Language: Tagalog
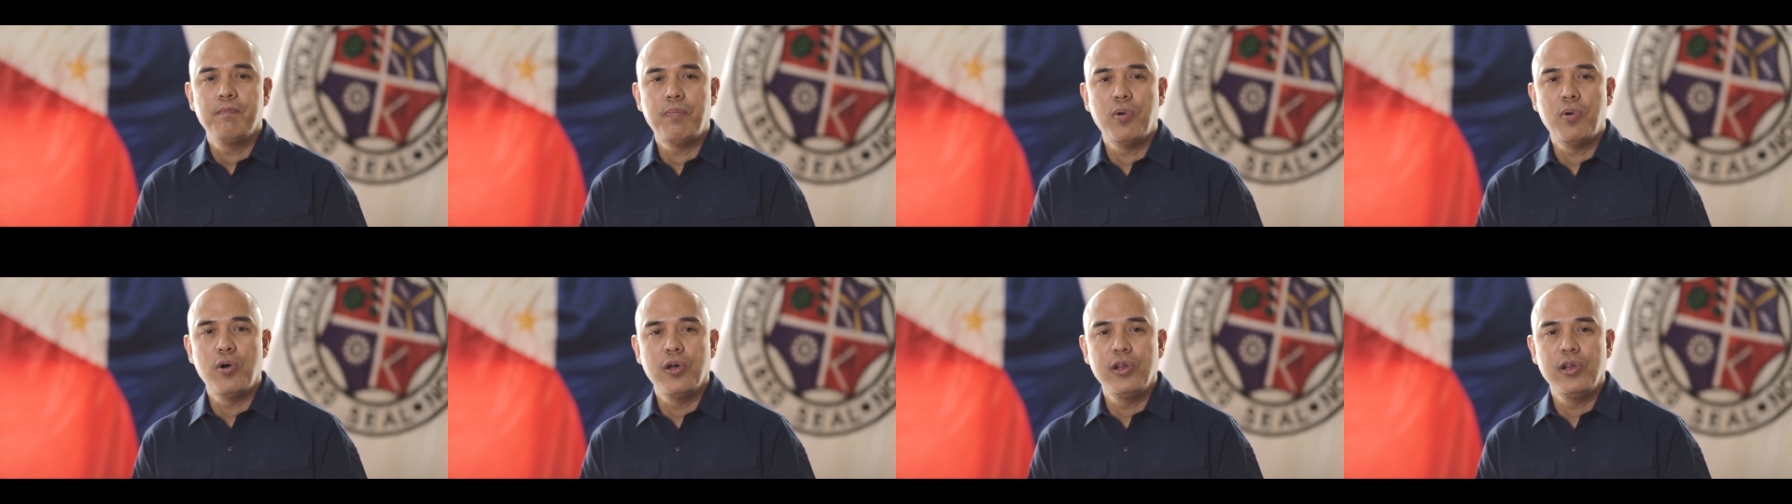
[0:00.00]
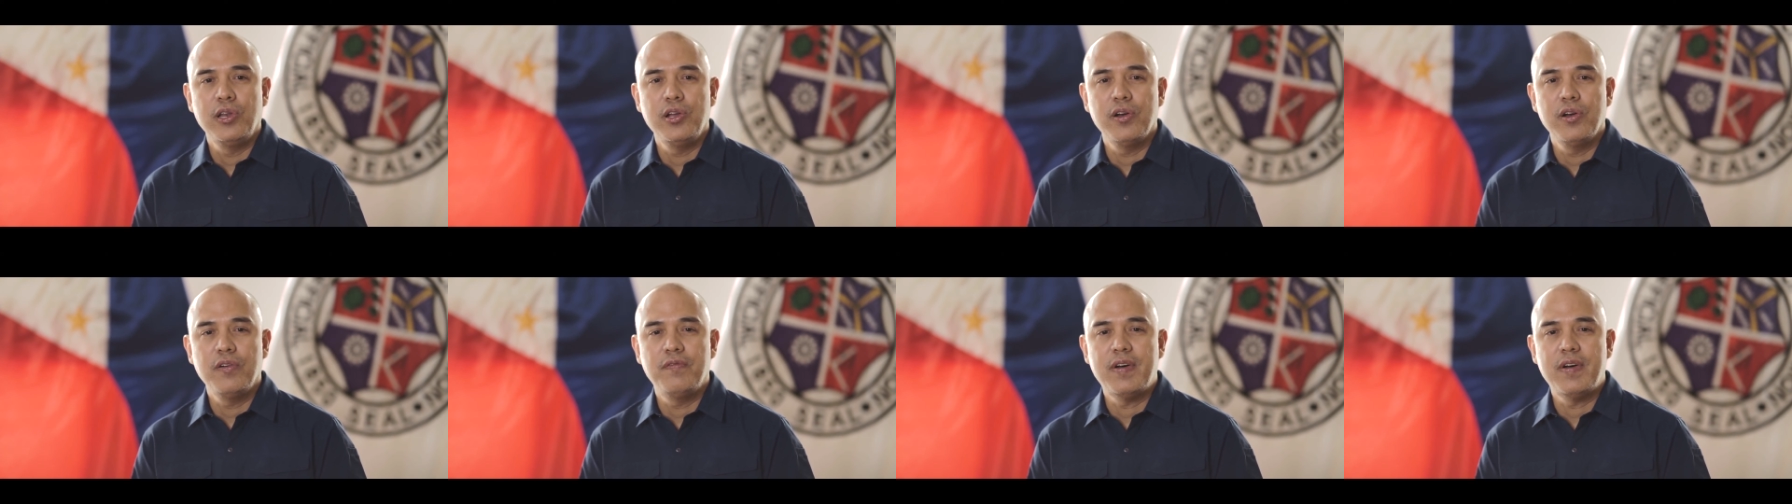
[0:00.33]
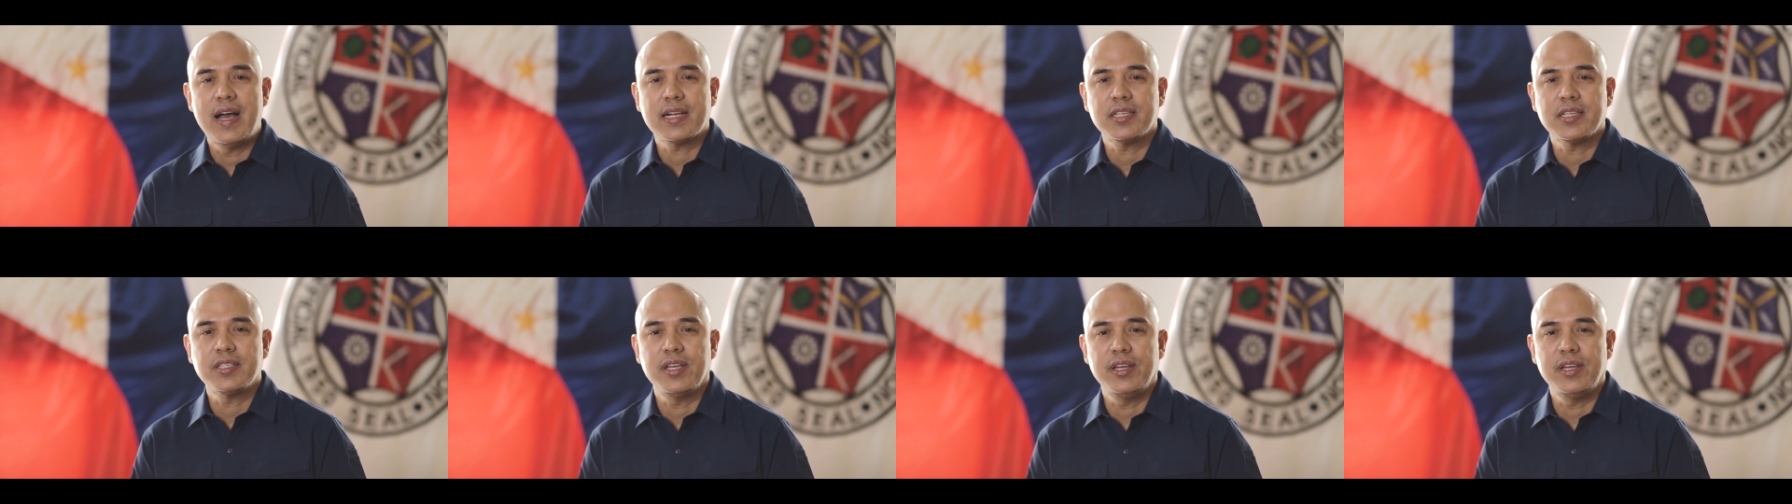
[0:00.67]
polio
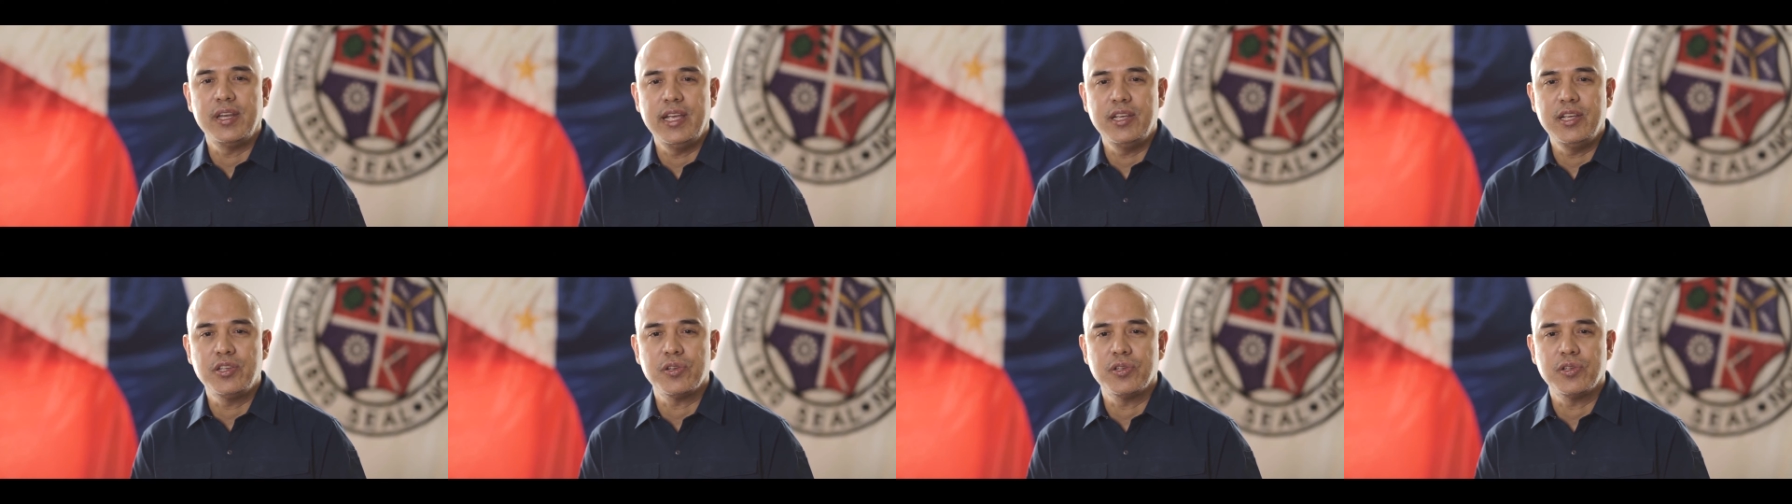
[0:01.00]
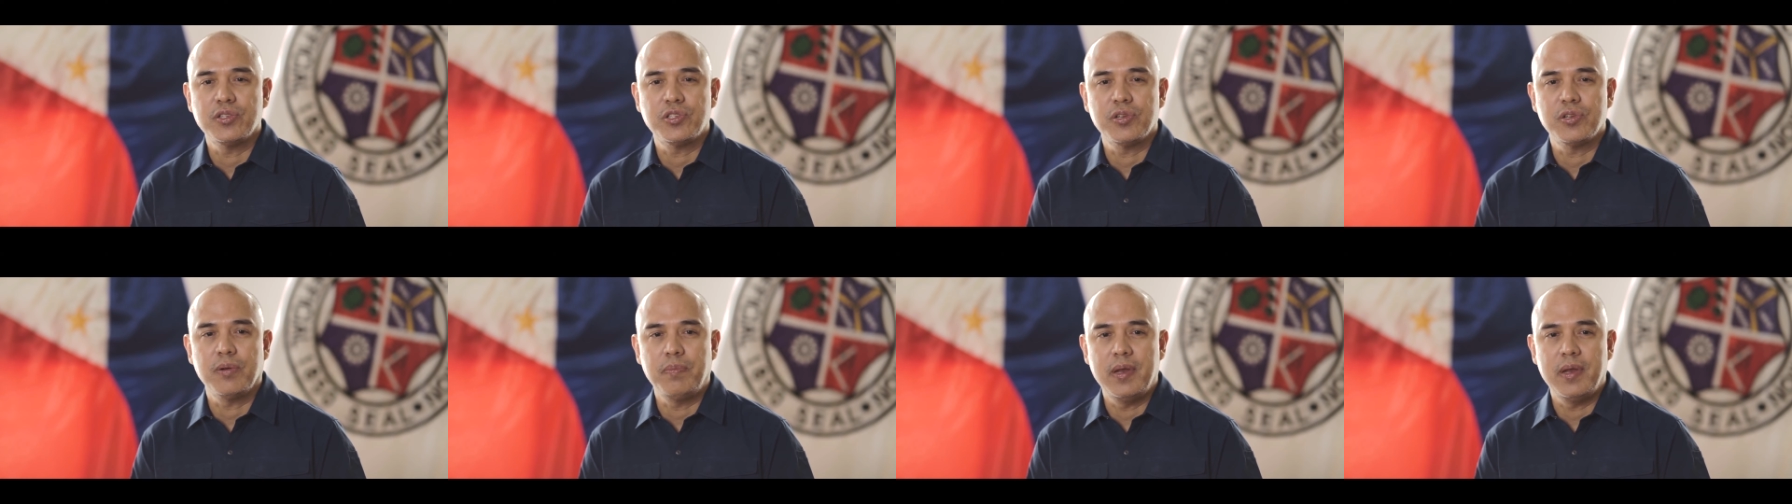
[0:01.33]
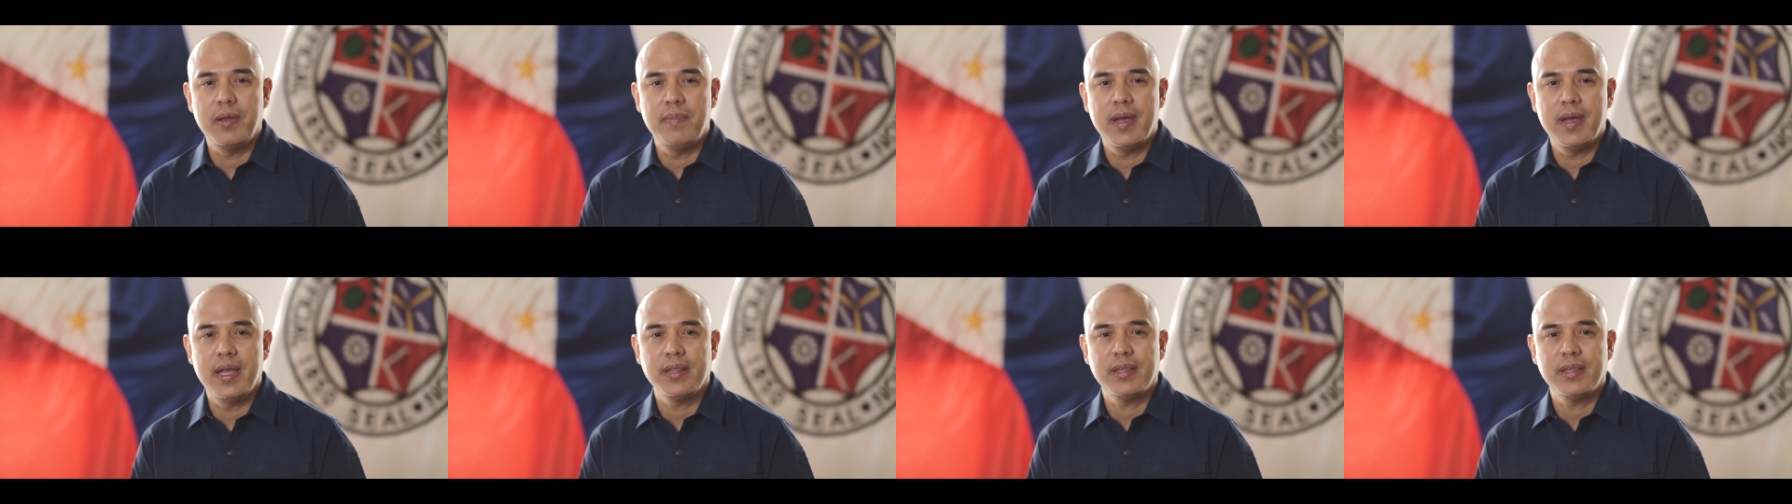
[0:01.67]
vaccination
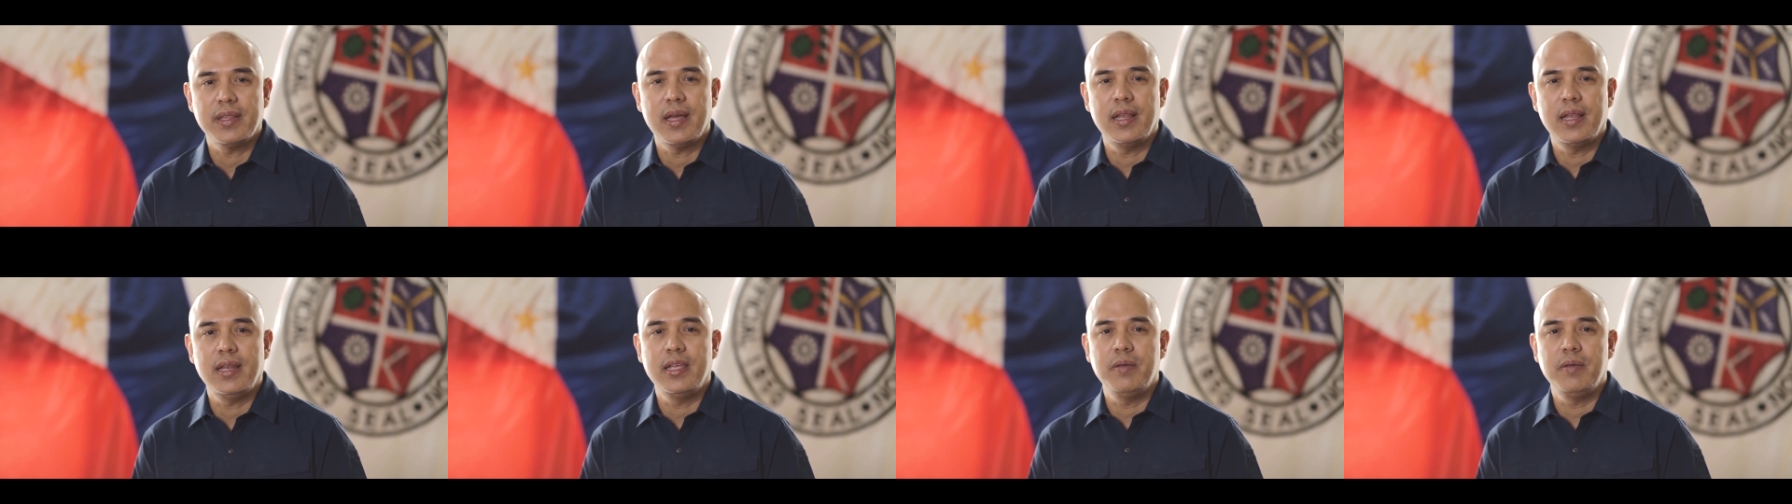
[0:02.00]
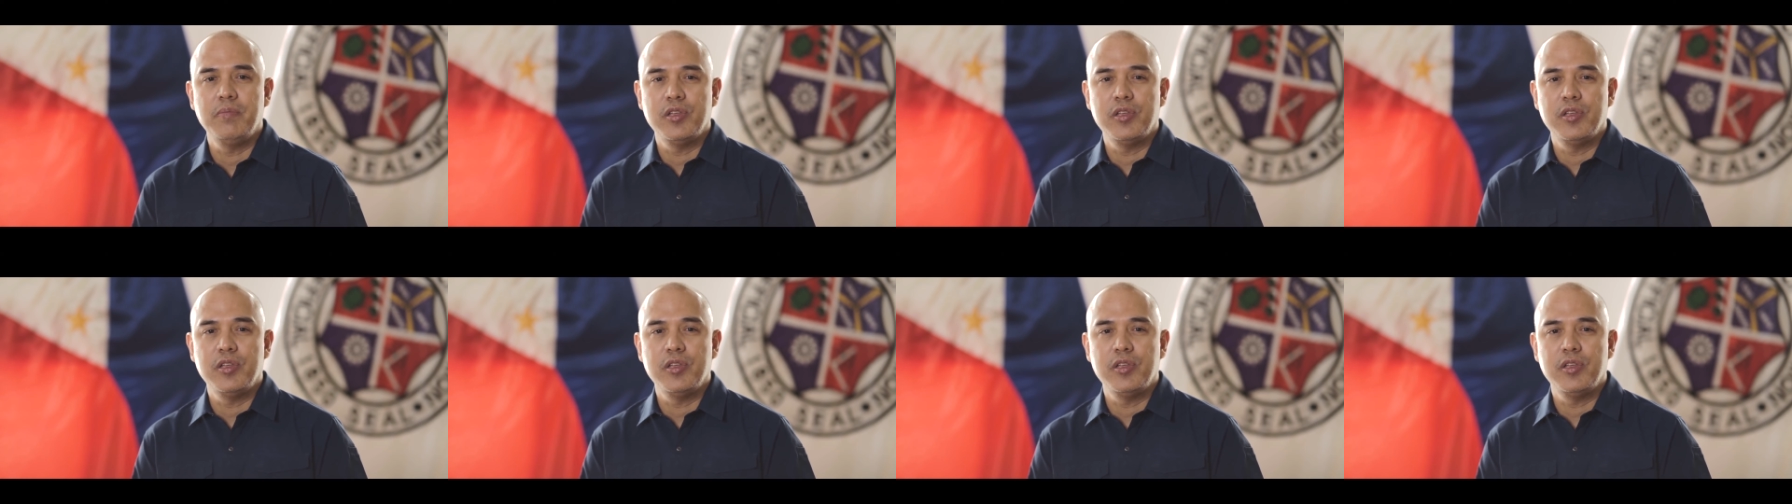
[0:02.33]
supplemental